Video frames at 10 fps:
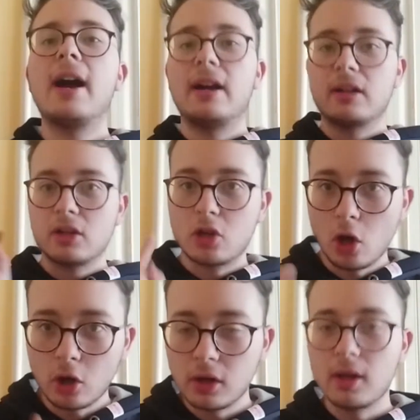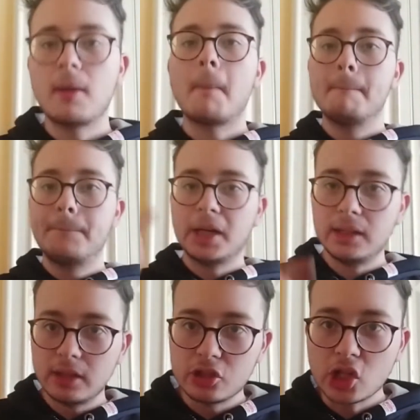fa gol,
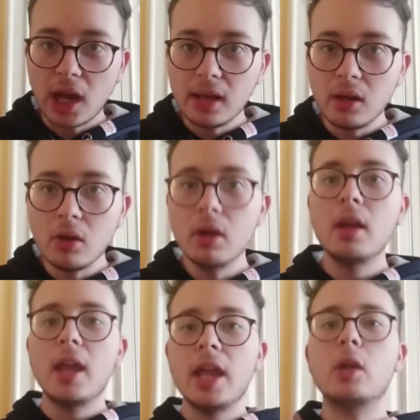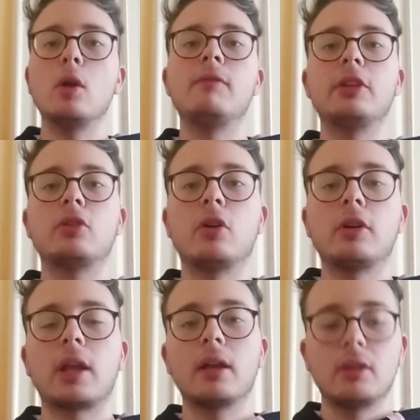prende giallo e gol
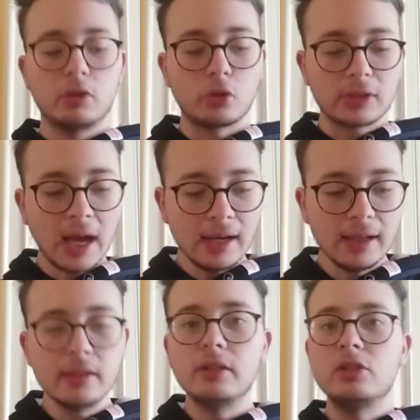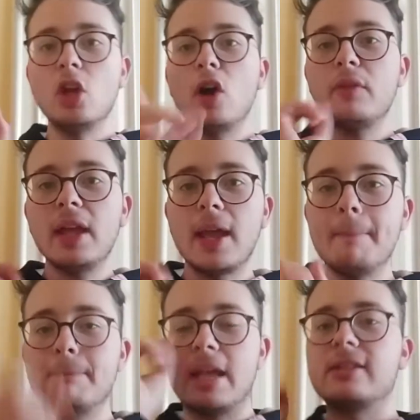vittoria. Totale
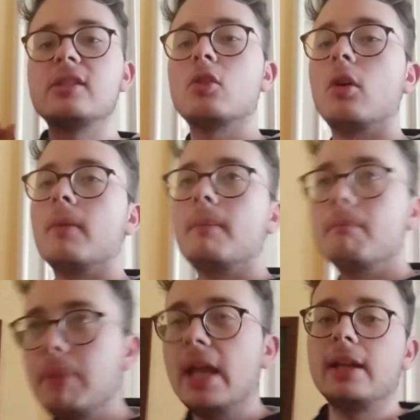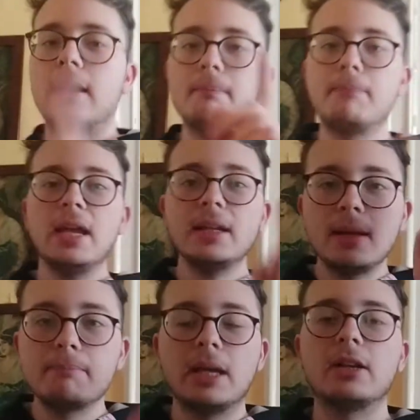9,5. Bene,
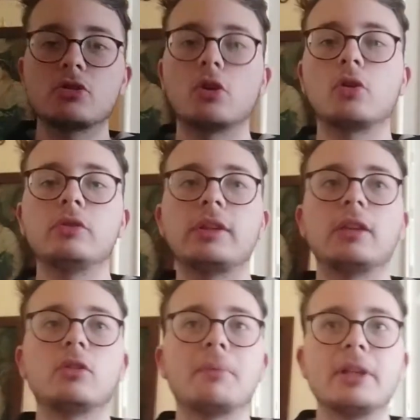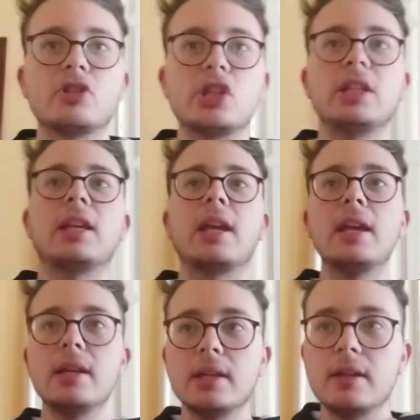bene, bene, sono contento. Mancini
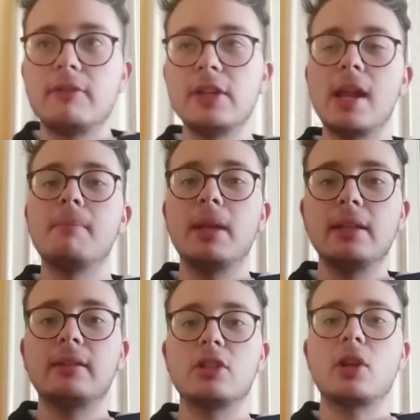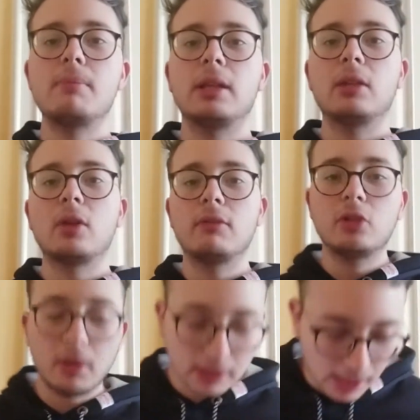che finalmente ci abbia dato una
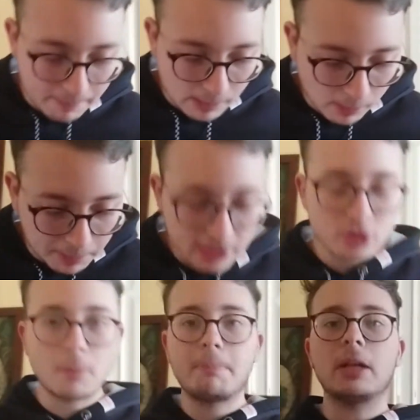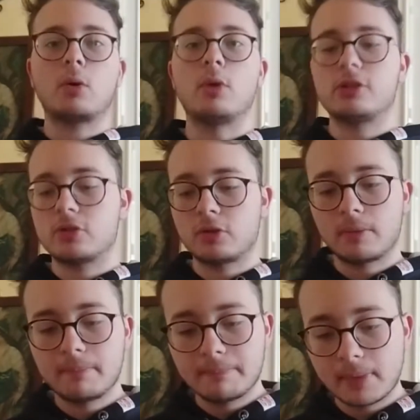vittoria perché l'abbiamo preso per questo.
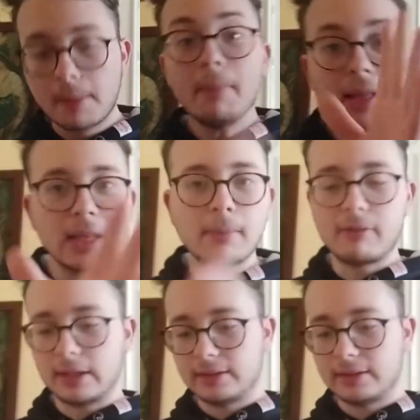Ma andiamo